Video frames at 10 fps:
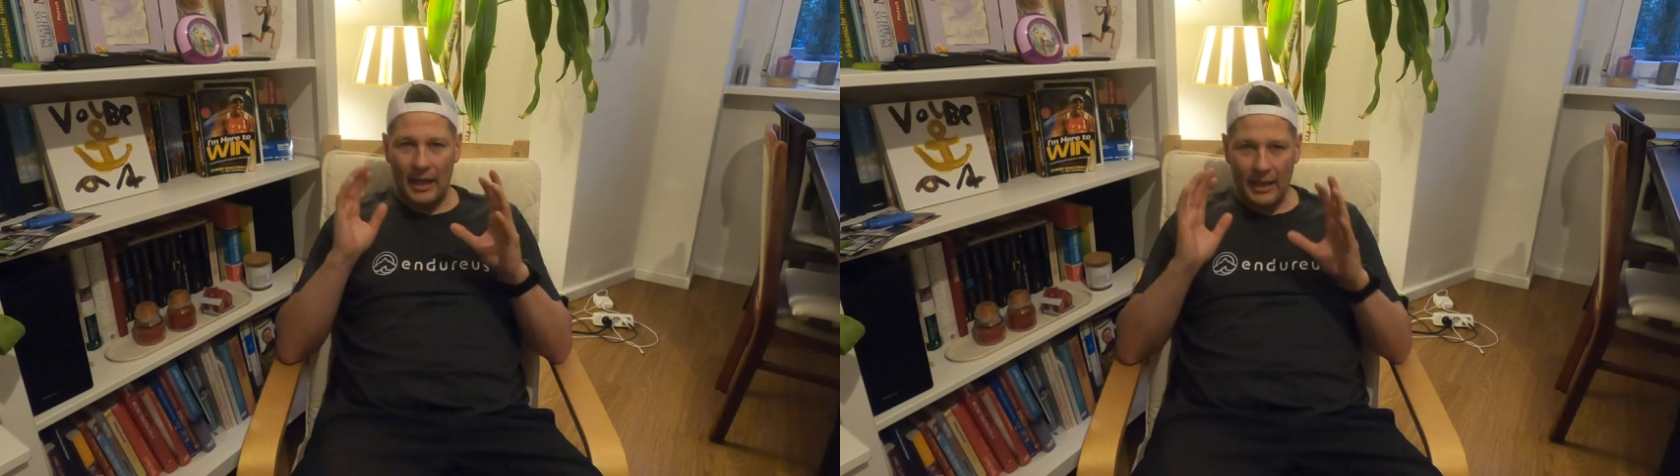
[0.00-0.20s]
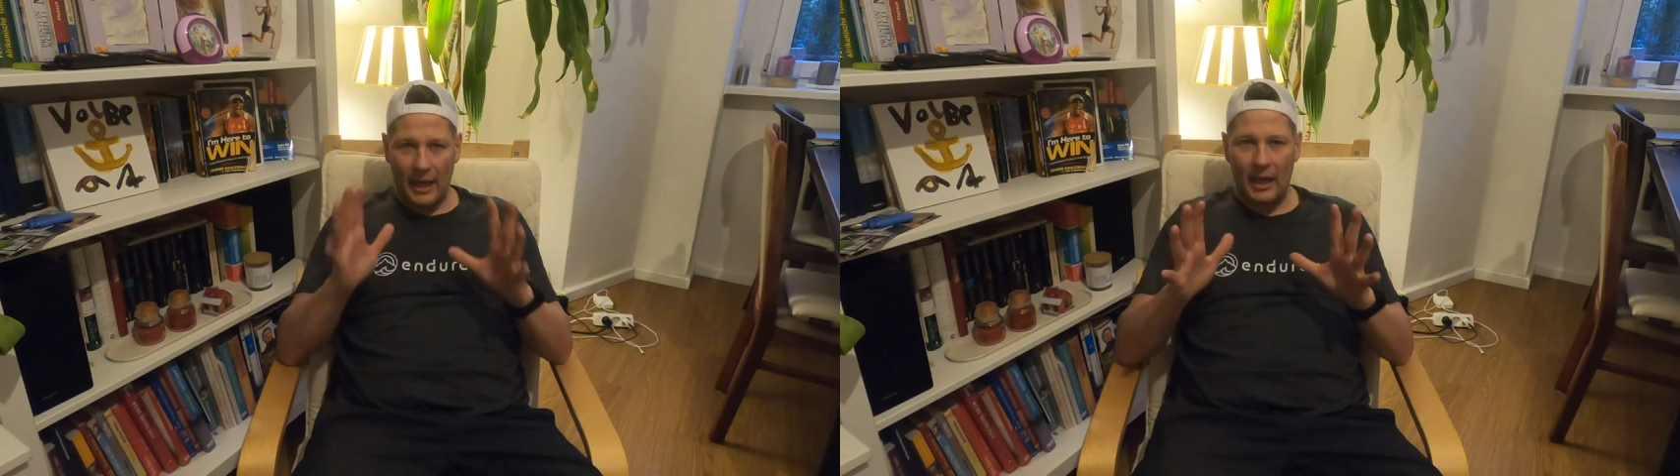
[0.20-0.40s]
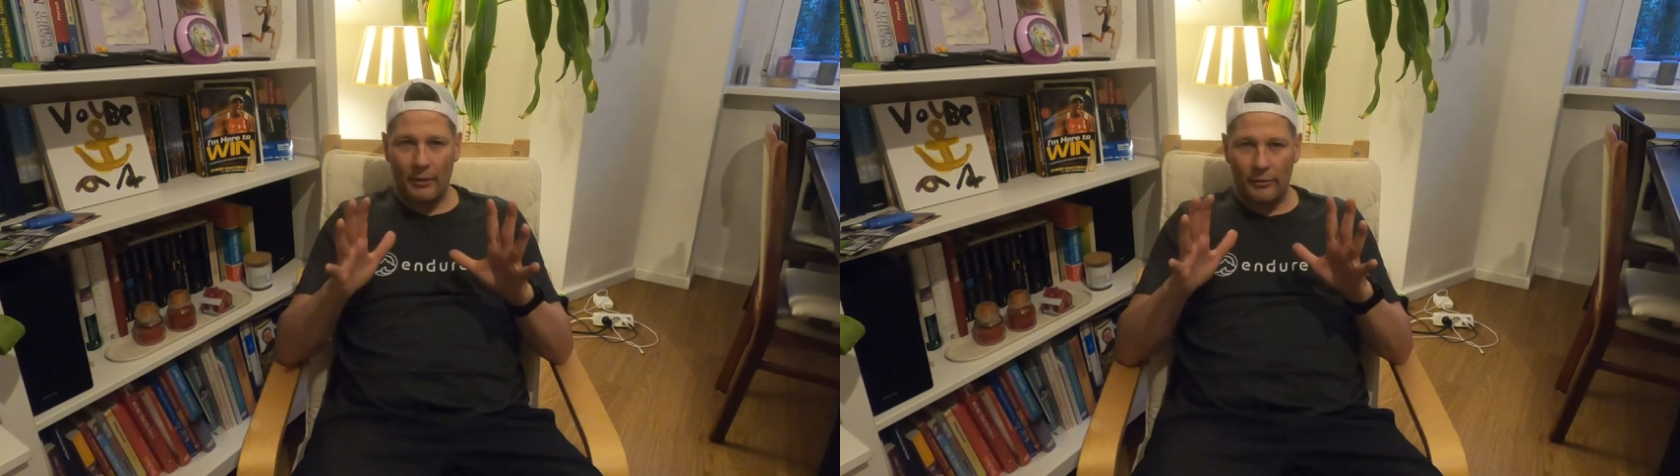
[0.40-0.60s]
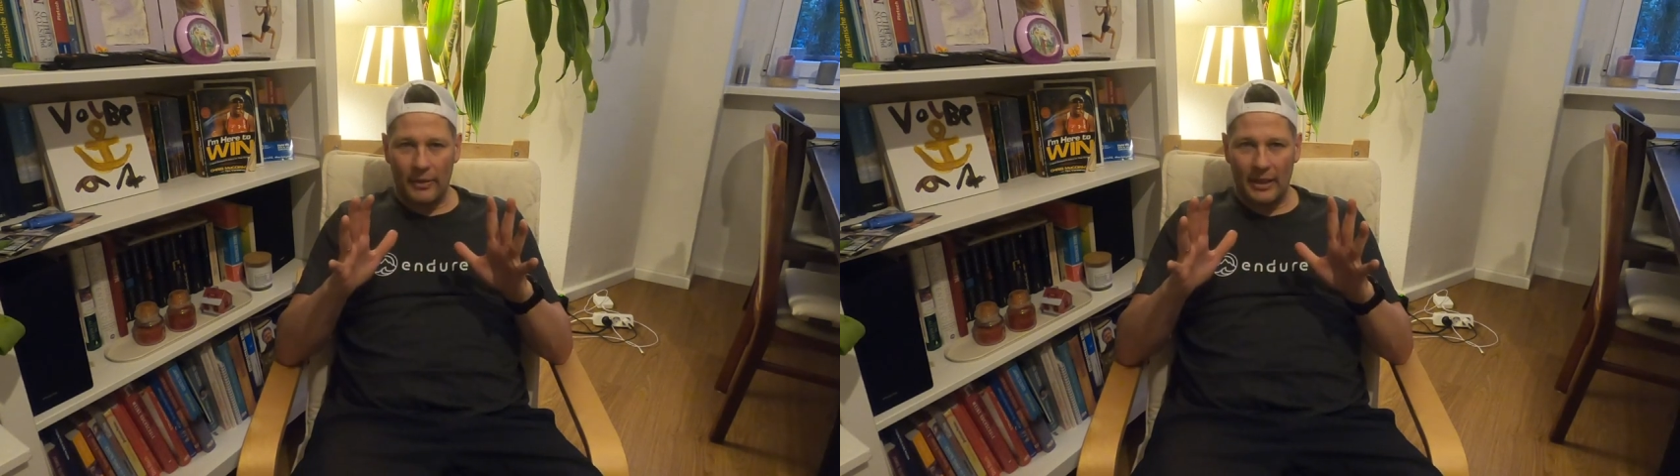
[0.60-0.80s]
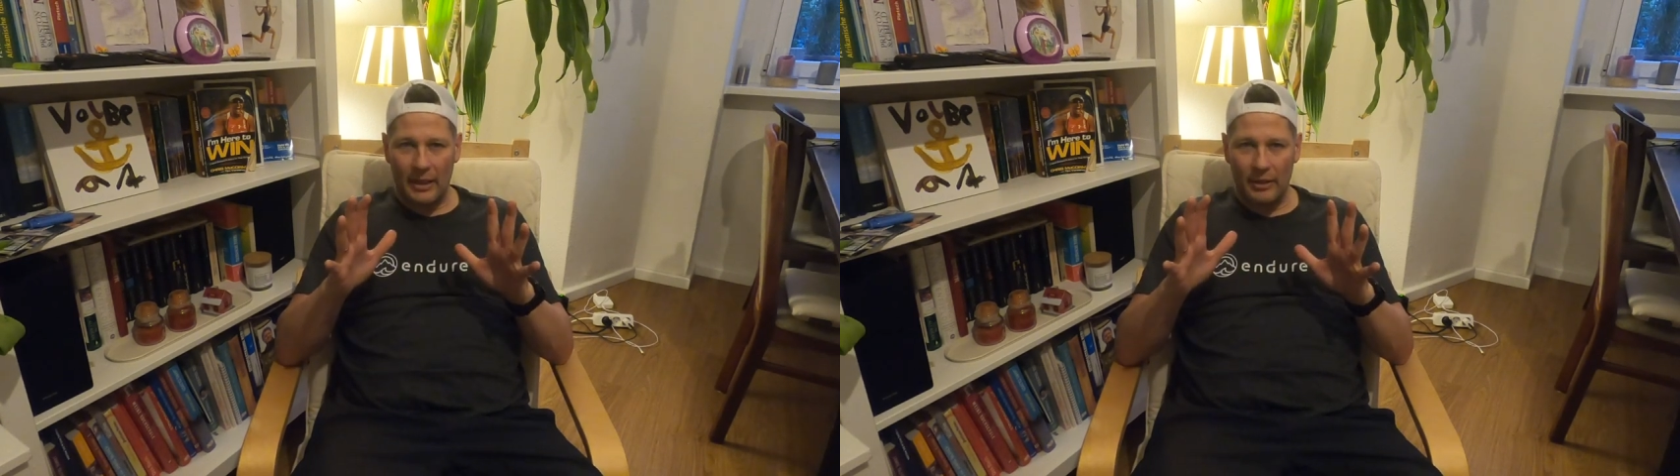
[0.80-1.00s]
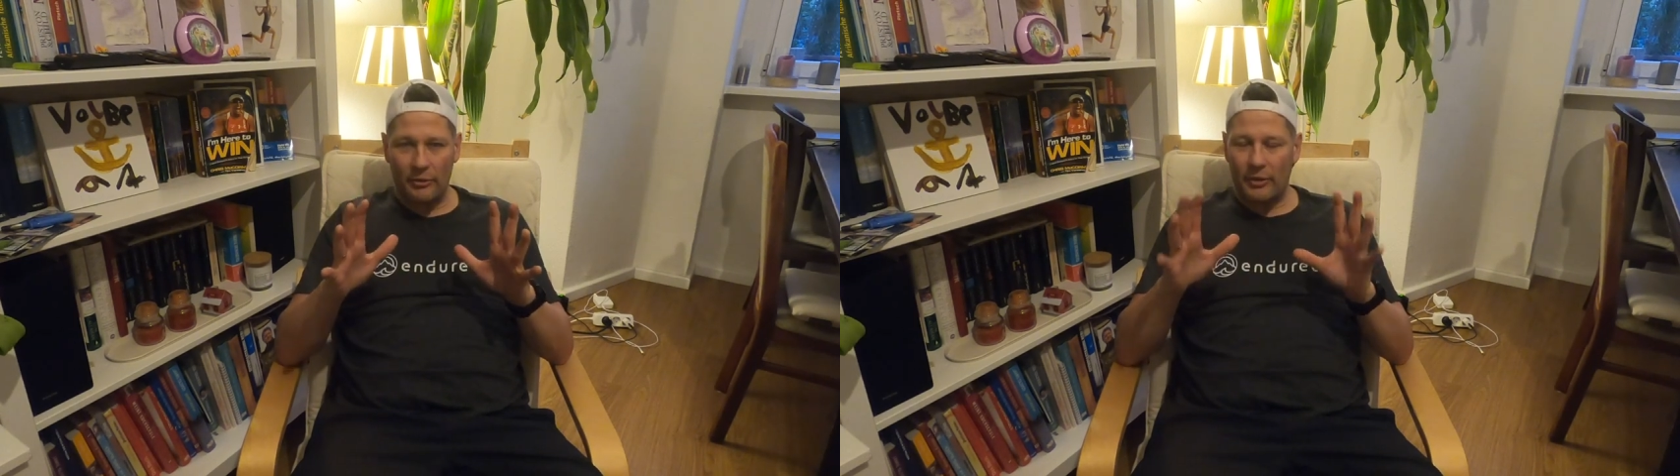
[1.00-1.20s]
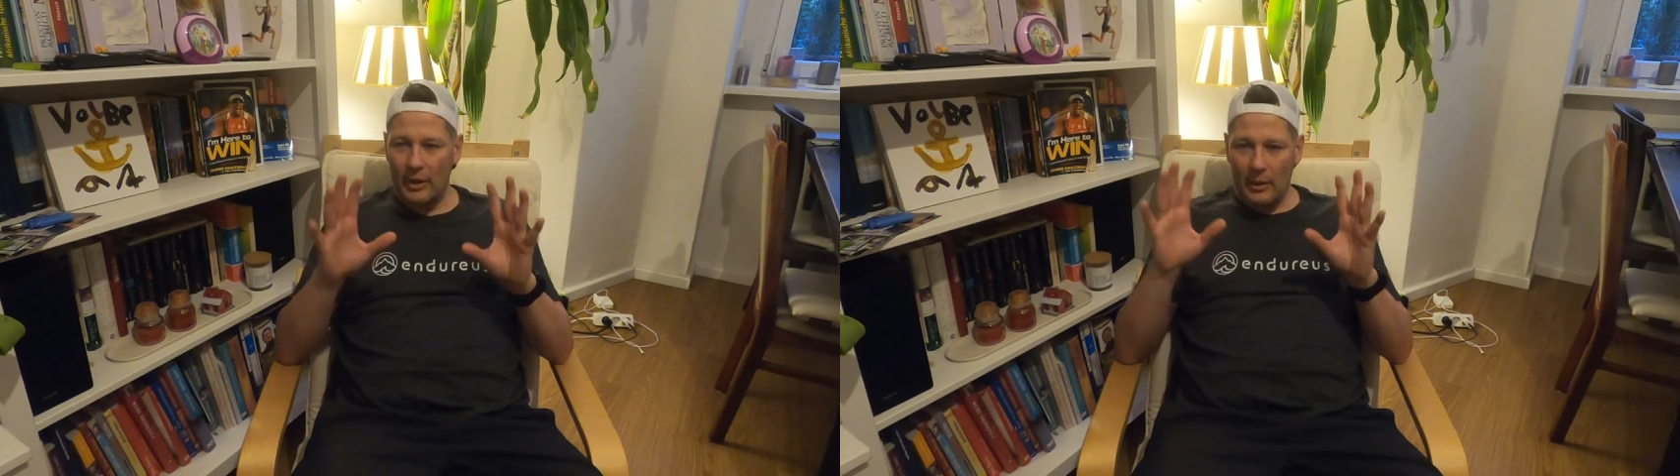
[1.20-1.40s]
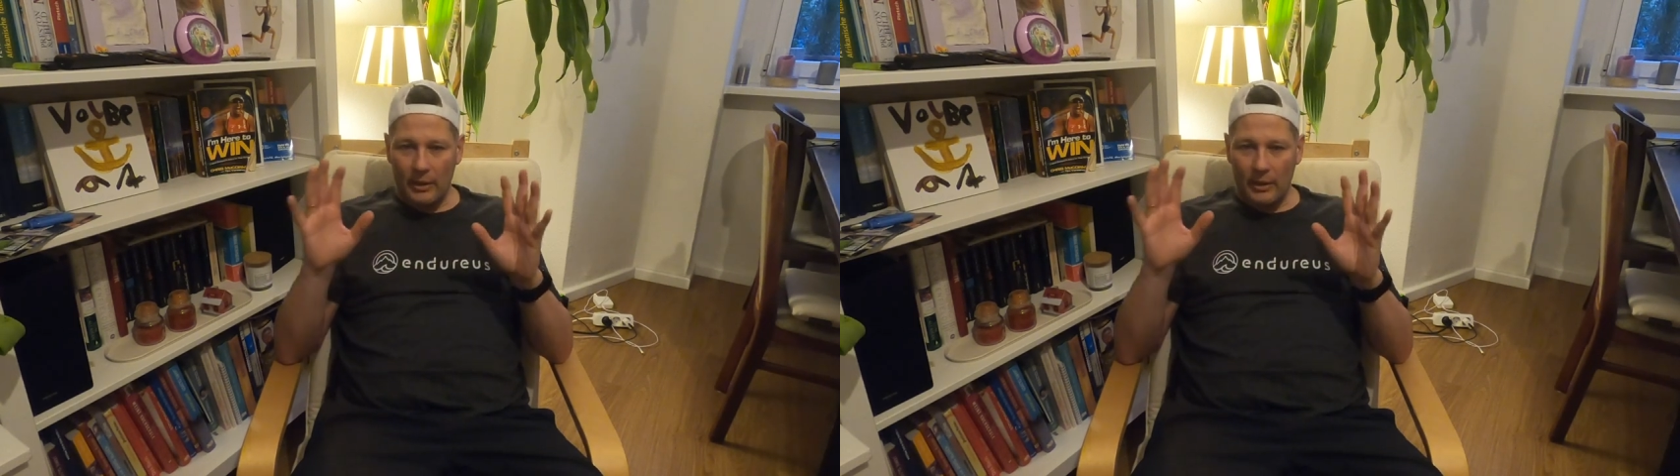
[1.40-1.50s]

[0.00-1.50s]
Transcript: Ja, also wer da ist,